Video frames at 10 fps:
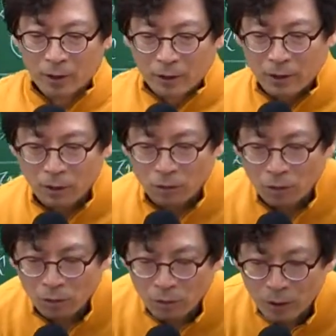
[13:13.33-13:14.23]
자,
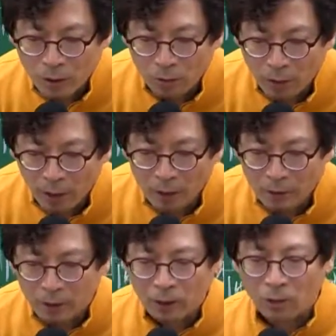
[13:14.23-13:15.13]
소유권
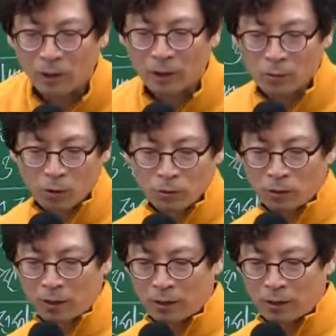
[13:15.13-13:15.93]
외의 권리를 목적으로